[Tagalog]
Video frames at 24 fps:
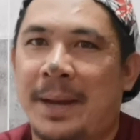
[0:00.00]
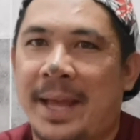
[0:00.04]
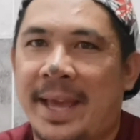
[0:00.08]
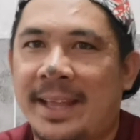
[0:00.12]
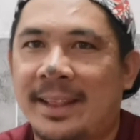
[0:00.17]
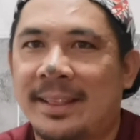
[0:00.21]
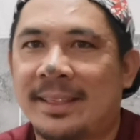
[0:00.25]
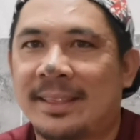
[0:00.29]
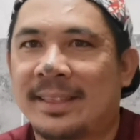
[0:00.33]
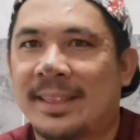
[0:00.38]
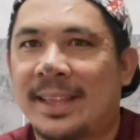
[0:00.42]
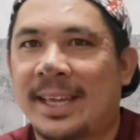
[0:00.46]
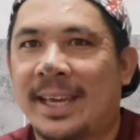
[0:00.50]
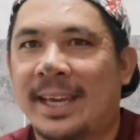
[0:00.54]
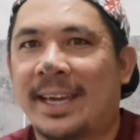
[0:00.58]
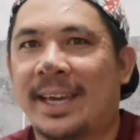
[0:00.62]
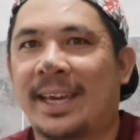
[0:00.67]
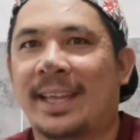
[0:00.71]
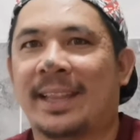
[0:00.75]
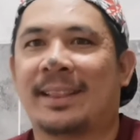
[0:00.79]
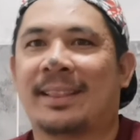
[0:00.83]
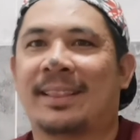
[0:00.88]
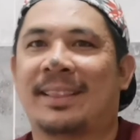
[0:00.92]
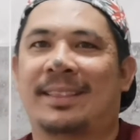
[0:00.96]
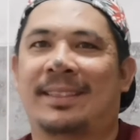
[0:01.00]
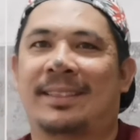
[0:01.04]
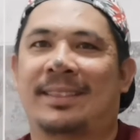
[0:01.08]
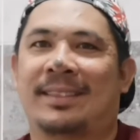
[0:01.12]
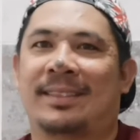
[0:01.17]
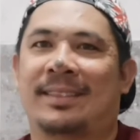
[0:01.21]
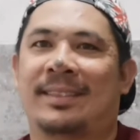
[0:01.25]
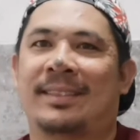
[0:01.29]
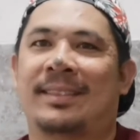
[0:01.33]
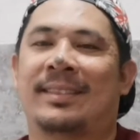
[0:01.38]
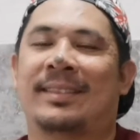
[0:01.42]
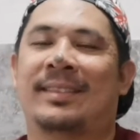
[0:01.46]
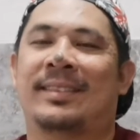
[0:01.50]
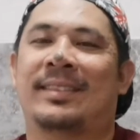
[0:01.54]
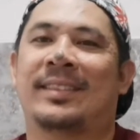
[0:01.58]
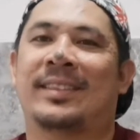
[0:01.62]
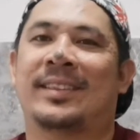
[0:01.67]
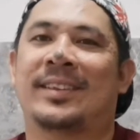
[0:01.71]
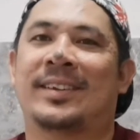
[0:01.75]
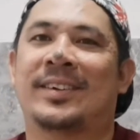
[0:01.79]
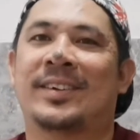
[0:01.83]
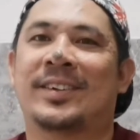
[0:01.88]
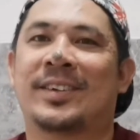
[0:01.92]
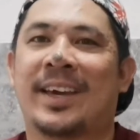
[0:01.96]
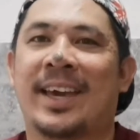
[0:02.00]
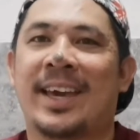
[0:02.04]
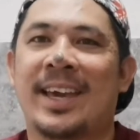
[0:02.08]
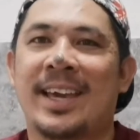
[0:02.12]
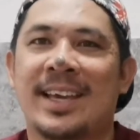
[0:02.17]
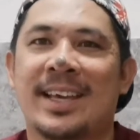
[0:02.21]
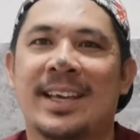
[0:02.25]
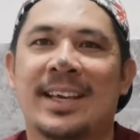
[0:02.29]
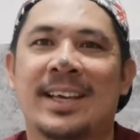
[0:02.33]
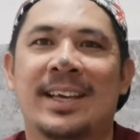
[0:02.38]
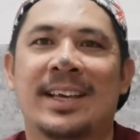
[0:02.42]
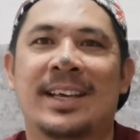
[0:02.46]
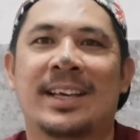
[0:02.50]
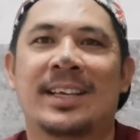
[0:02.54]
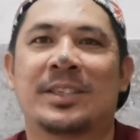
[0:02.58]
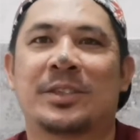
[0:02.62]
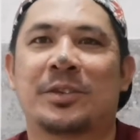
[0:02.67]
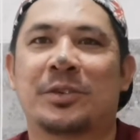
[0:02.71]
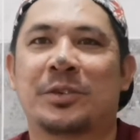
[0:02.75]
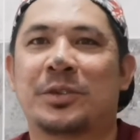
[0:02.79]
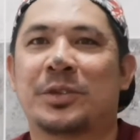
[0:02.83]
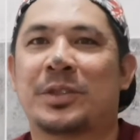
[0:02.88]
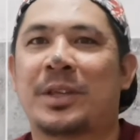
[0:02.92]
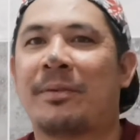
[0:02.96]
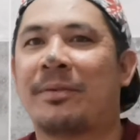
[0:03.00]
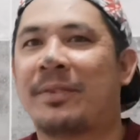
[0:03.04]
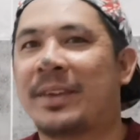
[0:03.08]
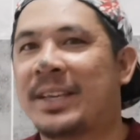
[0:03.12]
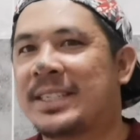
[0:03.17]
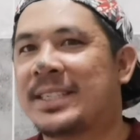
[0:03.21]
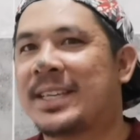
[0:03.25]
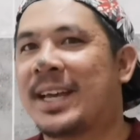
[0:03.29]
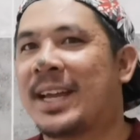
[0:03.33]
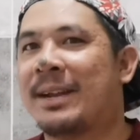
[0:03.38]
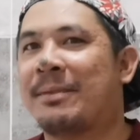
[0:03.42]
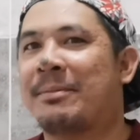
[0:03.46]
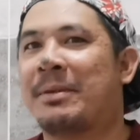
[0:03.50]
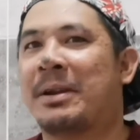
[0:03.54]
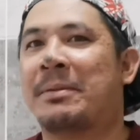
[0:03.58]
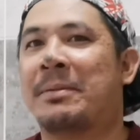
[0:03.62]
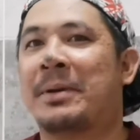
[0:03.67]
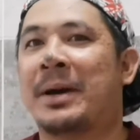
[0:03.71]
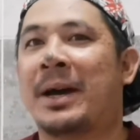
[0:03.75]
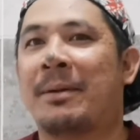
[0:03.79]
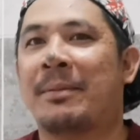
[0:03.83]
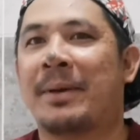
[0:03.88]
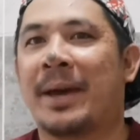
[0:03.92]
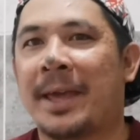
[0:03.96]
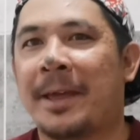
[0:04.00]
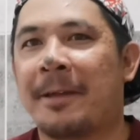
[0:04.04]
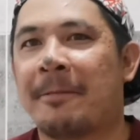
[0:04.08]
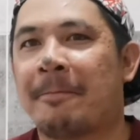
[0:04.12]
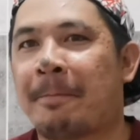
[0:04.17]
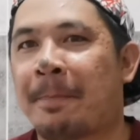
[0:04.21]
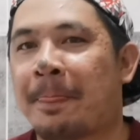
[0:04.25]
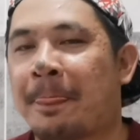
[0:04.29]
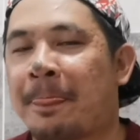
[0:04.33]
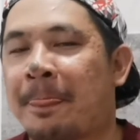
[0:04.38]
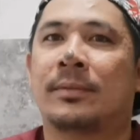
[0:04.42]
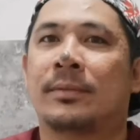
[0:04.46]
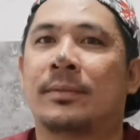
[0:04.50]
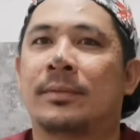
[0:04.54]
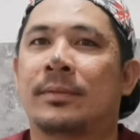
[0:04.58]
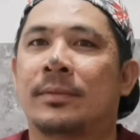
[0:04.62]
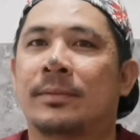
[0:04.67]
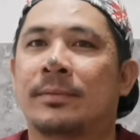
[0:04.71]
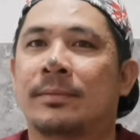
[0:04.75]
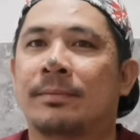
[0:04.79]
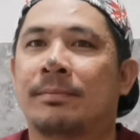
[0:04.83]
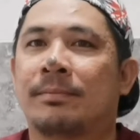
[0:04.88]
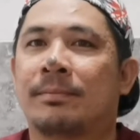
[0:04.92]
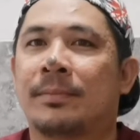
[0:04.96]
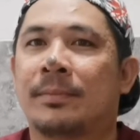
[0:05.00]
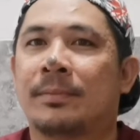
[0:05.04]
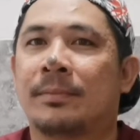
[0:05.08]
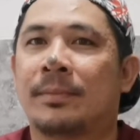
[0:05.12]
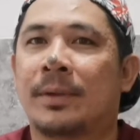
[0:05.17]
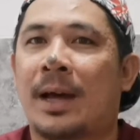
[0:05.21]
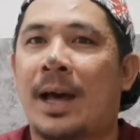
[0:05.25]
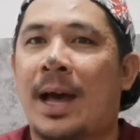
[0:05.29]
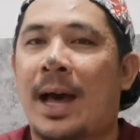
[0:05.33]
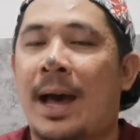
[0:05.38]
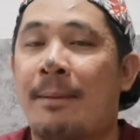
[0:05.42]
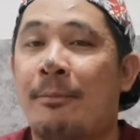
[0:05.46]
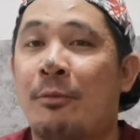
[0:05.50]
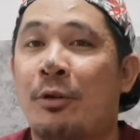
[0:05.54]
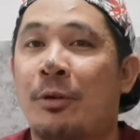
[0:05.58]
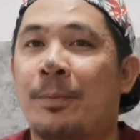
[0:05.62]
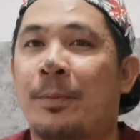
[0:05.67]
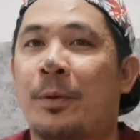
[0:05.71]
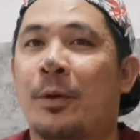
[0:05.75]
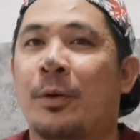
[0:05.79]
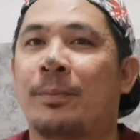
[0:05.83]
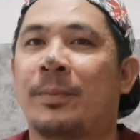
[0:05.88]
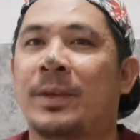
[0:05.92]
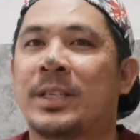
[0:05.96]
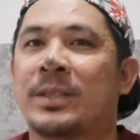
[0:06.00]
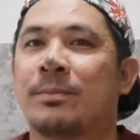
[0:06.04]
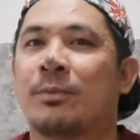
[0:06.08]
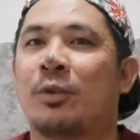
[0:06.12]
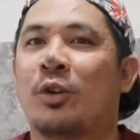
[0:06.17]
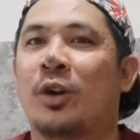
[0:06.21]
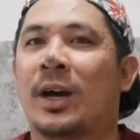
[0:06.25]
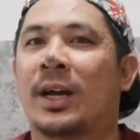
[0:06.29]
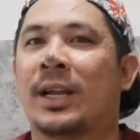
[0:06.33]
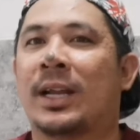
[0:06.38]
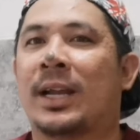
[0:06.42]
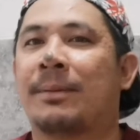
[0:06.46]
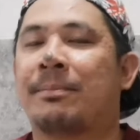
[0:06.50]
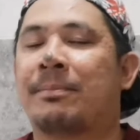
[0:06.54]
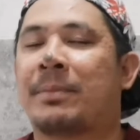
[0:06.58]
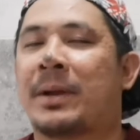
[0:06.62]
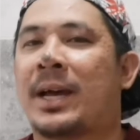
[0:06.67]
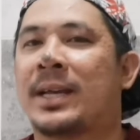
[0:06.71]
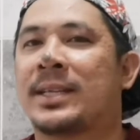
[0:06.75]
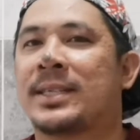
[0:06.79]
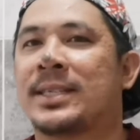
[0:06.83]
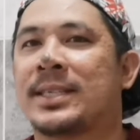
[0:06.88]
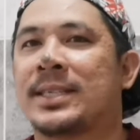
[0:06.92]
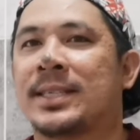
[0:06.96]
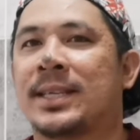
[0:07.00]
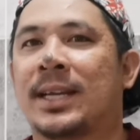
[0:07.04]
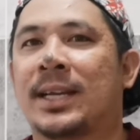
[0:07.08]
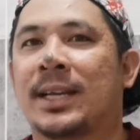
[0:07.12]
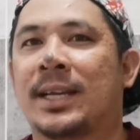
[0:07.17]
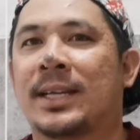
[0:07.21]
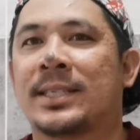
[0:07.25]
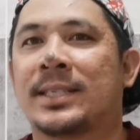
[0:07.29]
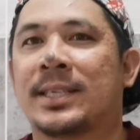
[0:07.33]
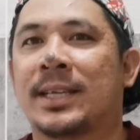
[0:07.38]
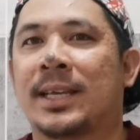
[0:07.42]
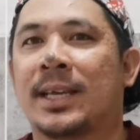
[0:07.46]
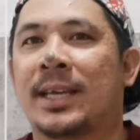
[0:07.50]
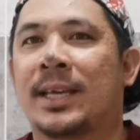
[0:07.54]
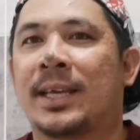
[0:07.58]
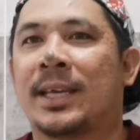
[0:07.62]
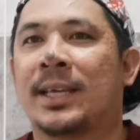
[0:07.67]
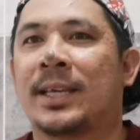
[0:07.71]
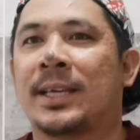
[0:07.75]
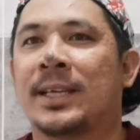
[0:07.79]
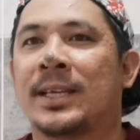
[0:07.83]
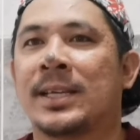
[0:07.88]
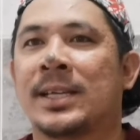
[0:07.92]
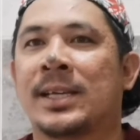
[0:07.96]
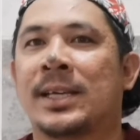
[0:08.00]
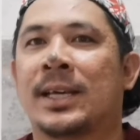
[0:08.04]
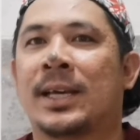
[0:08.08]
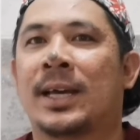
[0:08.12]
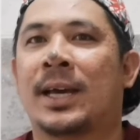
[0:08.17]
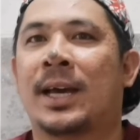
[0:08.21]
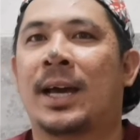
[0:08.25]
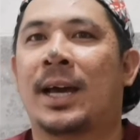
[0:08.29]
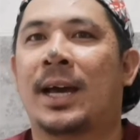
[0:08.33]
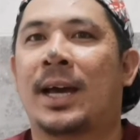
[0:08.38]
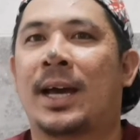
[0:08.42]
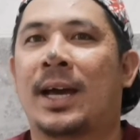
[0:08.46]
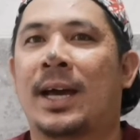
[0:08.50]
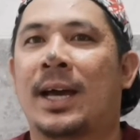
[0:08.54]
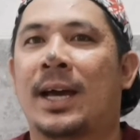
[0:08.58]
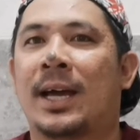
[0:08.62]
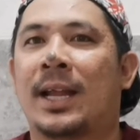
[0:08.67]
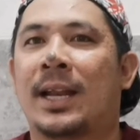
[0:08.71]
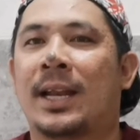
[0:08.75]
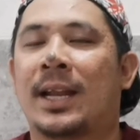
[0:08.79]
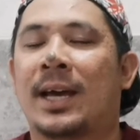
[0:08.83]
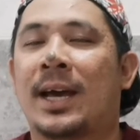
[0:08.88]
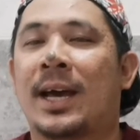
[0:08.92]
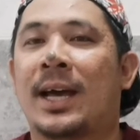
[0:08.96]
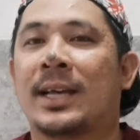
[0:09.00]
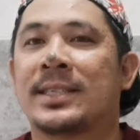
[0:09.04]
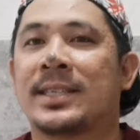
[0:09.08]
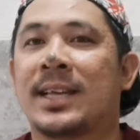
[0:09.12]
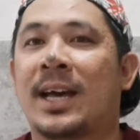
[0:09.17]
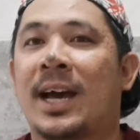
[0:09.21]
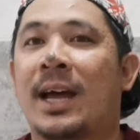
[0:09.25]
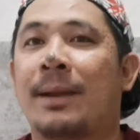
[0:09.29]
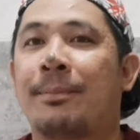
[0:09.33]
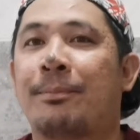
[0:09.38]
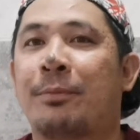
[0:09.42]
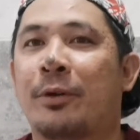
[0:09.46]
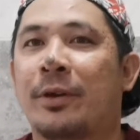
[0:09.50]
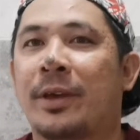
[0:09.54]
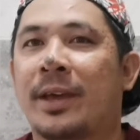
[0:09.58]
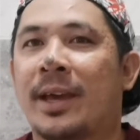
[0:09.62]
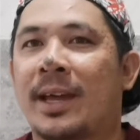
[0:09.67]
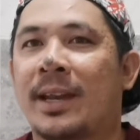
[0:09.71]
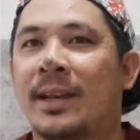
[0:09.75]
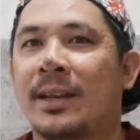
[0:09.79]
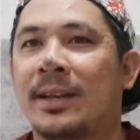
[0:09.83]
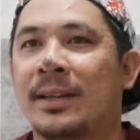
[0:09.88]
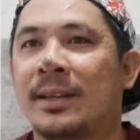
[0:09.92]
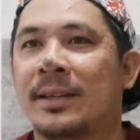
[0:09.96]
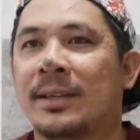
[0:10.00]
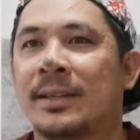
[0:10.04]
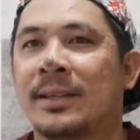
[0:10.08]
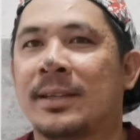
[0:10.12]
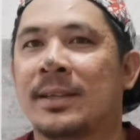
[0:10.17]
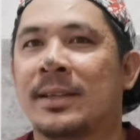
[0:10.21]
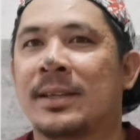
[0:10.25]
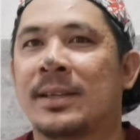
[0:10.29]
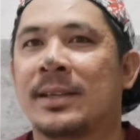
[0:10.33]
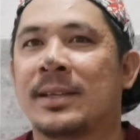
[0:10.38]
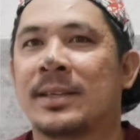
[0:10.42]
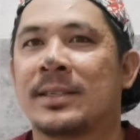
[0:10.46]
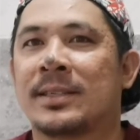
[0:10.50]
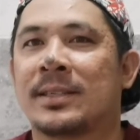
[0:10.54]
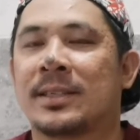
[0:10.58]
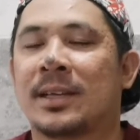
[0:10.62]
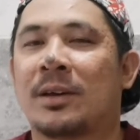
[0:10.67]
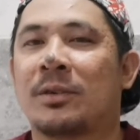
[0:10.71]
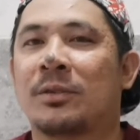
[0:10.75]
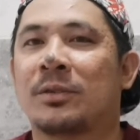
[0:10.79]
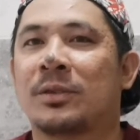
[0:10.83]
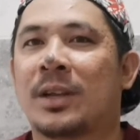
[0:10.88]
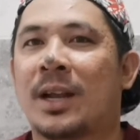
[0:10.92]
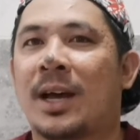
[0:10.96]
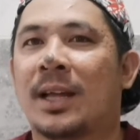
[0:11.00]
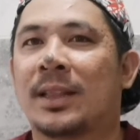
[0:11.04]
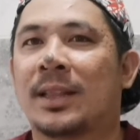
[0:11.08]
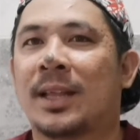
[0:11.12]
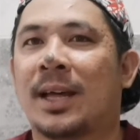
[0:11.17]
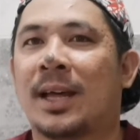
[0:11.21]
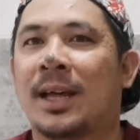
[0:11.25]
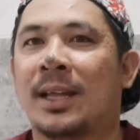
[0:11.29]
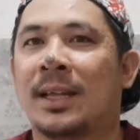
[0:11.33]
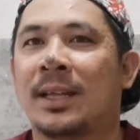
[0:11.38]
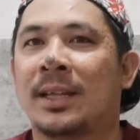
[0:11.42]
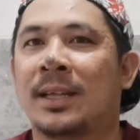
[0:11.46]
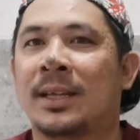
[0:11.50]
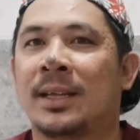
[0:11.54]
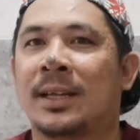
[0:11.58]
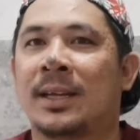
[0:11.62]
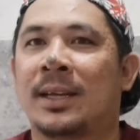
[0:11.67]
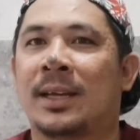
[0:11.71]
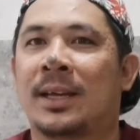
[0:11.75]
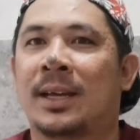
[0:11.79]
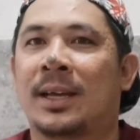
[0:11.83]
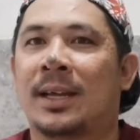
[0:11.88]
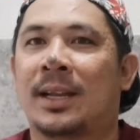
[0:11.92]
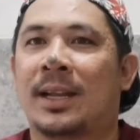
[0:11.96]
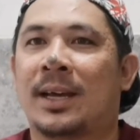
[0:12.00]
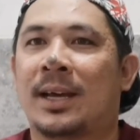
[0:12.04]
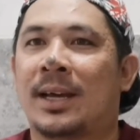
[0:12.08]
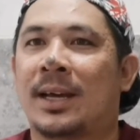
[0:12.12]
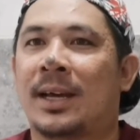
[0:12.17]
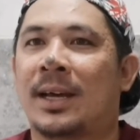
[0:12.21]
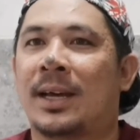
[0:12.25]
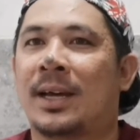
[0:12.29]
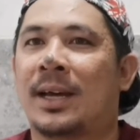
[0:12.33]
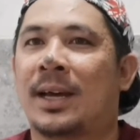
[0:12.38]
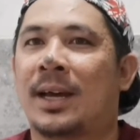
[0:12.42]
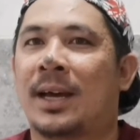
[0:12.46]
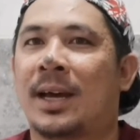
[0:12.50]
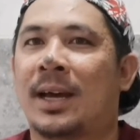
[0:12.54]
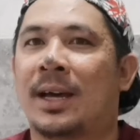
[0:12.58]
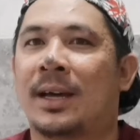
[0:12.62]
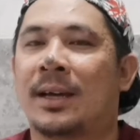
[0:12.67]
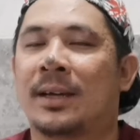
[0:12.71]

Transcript: plane ticket. Okay? So sa visa naman mga bay, amo po mismo ang nag-process niyan kasi uh, nakasaad po yan sa kontrata na